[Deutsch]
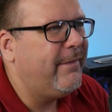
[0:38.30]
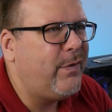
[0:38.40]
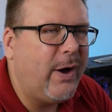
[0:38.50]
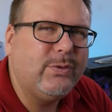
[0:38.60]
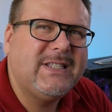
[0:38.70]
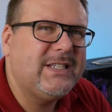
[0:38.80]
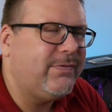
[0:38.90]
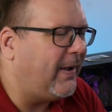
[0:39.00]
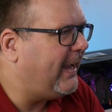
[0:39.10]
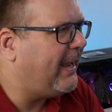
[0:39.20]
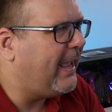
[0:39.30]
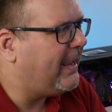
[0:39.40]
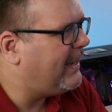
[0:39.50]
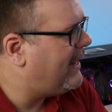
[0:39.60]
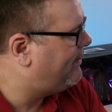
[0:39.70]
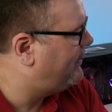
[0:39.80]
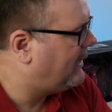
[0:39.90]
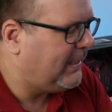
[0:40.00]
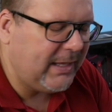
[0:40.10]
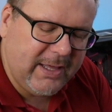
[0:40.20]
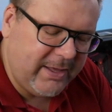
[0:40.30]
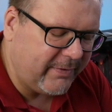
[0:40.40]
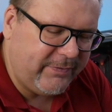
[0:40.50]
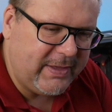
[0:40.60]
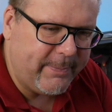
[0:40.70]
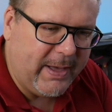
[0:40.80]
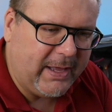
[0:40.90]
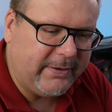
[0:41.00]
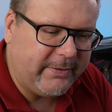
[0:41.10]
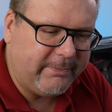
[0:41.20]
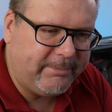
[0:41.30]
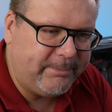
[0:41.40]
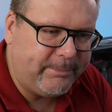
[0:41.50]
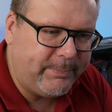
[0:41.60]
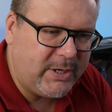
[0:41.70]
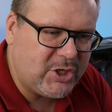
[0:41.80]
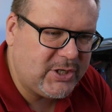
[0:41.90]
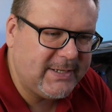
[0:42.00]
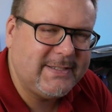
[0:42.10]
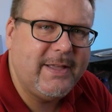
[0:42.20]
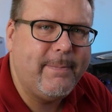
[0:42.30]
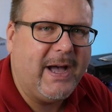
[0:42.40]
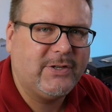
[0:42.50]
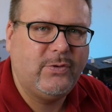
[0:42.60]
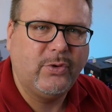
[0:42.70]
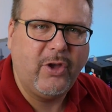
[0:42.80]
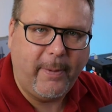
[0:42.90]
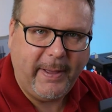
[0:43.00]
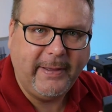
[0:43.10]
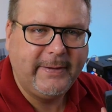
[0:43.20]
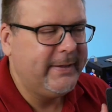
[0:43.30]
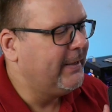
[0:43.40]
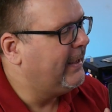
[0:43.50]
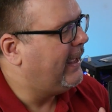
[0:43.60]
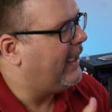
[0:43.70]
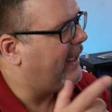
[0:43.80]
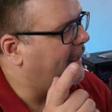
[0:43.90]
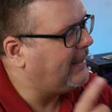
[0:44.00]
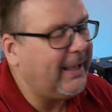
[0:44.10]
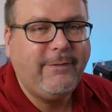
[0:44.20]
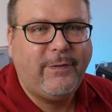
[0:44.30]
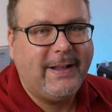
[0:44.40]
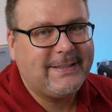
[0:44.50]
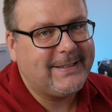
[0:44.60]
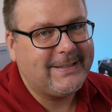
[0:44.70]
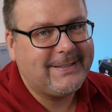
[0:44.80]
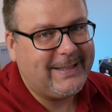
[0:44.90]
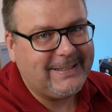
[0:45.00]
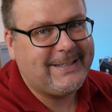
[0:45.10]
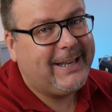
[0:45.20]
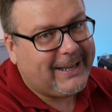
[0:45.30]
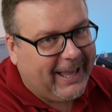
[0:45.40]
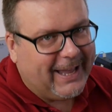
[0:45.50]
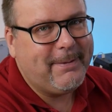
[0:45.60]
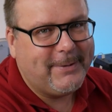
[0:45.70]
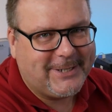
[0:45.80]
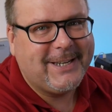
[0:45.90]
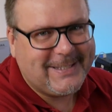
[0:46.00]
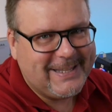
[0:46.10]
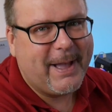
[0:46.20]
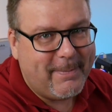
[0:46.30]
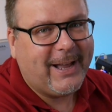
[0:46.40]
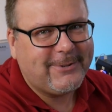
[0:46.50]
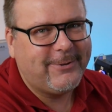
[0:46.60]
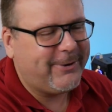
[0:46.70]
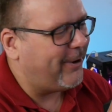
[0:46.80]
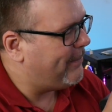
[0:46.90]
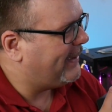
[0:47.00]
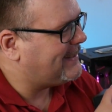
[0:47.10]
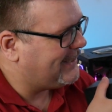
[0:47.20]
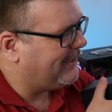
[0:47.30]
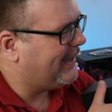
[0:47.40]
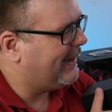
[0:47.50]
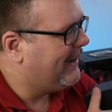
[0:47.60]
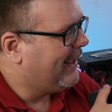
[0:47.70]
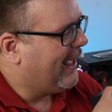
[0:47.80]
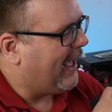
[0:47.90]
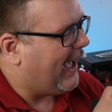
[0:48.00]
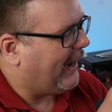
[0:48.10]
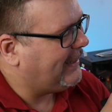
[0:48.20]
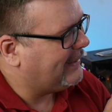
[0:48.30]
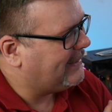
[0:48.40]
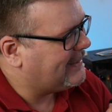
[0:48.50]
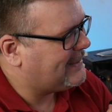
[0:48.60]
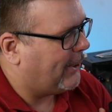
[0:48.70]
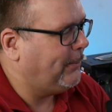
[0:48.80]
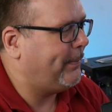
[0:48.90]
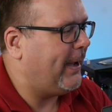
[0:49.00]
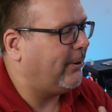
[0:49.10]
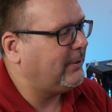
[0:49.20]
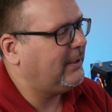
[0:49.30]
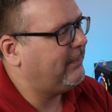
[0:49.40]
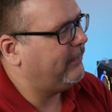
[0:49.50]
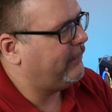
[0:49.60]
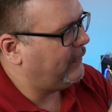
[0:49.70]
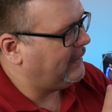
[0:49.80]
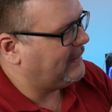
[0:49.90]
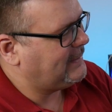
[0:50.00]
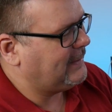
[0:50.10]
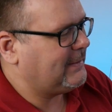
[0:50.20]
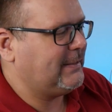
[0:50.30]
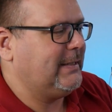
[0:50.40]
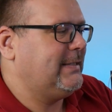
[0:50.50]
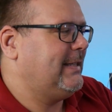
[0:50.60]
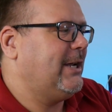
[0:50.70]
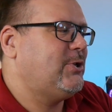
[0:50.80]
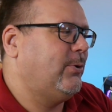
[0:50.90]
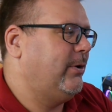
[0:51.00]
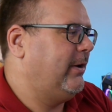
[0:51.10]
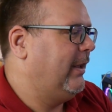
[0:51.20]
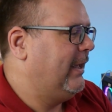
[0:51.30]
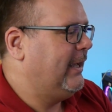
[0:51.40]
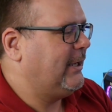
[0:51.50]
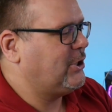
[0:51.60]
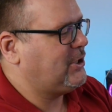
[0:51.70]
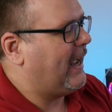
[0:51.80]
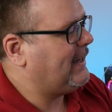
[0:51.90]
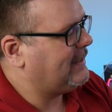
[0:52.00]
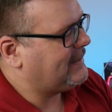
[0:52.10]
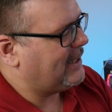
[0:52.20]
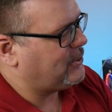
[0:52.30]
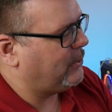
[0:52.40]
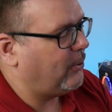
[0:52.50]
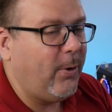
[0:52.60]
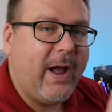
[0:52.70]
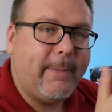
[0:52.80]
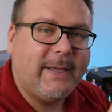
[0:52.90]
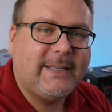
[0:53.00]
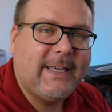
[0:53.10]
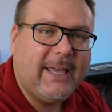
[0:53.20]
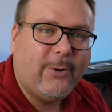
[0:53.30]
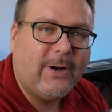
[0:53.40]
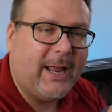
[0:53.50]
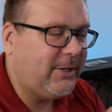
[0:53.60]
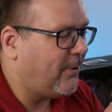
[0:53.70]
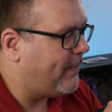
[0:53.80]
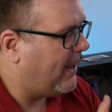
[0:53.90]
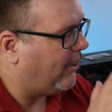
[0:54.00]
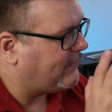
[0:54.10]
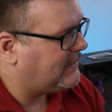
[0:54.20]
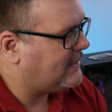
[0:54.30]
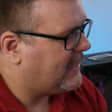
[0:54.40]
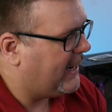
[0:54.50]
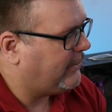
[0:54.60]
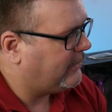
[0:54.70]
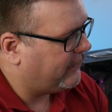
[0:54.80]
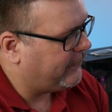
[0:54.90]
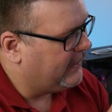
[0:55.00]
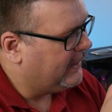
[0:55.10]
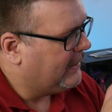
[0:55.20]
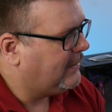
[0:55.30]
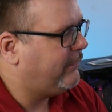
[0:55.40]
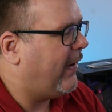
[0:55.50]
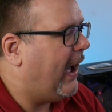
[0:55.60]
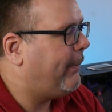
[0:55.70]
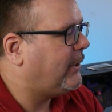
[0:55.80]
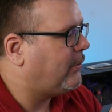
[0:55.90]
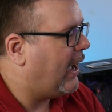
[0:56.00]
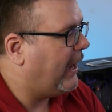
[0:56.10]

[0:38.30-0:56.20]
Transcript: V2 erinnert mich irgendwie immer an beschissene Marschflugkörper. Jedenfalls ist das hier kein beschissener Marschflugkörper, sondern eine Soundbar. Und ich finde, sie ist sehr schön gestaltet, sehr schön gelungen. Aber ich gehe auch gleich nochmal aufs Design und auf die Verarbeitung